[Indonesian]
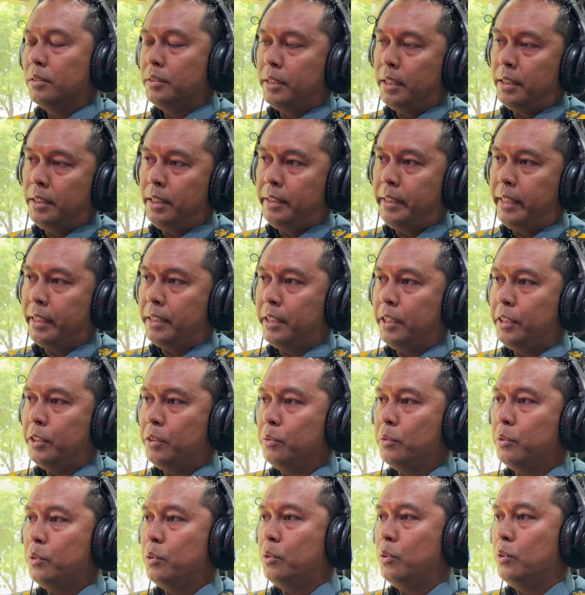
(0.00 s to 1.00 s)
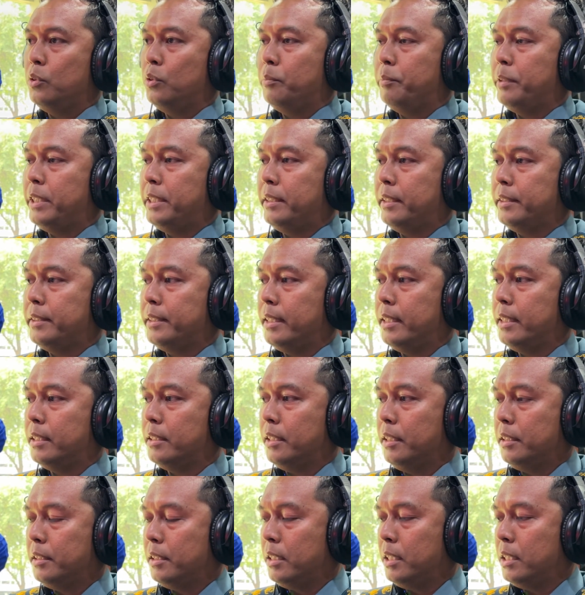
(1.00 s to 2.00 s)
Jadi teknis untuk pada
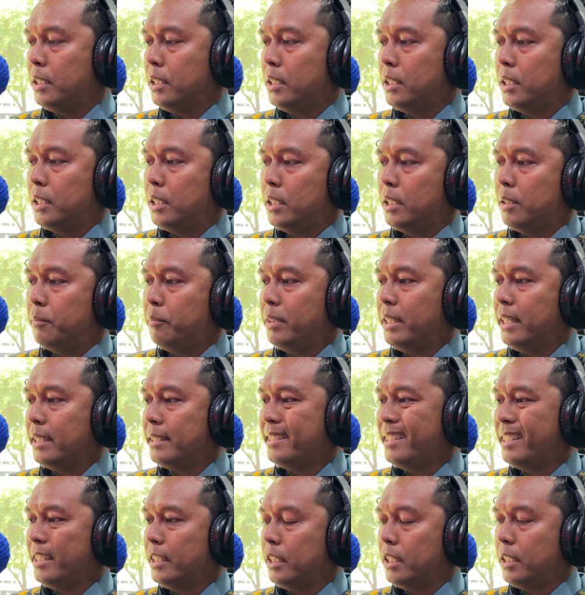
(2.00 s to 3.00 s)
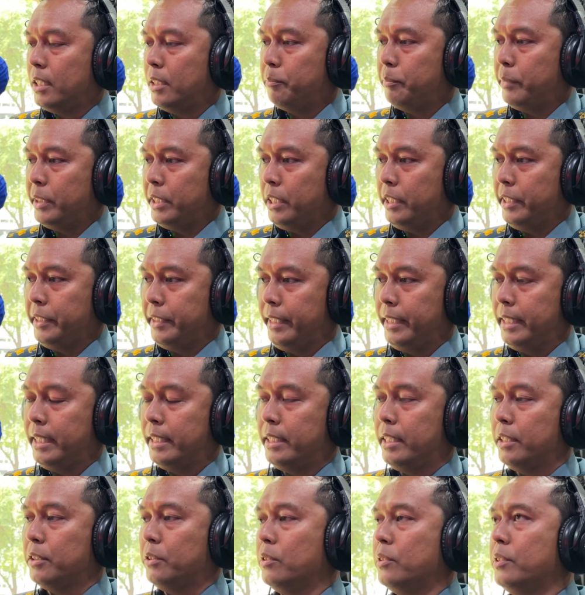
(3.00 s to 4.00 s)
saat kita melaksanakan
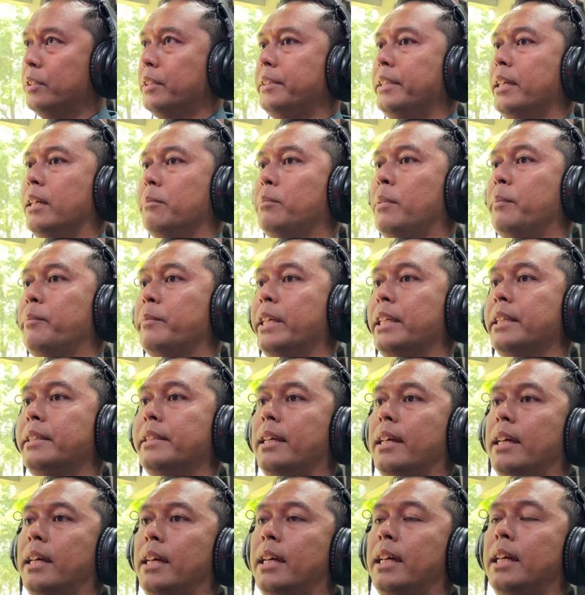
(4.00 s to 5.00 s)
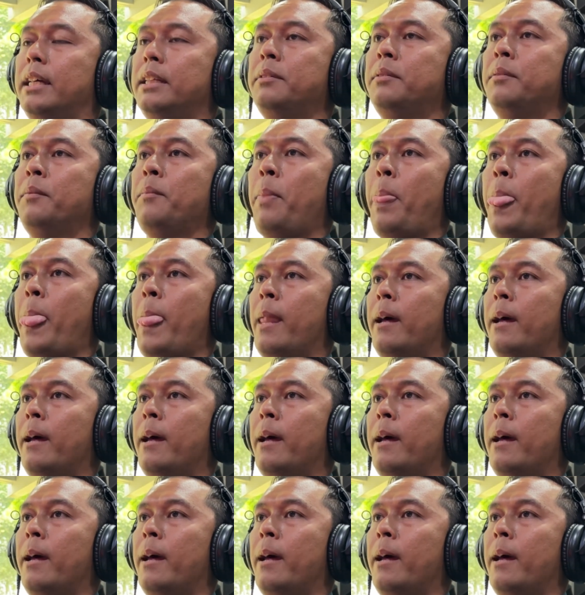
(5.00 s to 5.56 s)
penyelidikan atau sedang pemeriksaan hmm.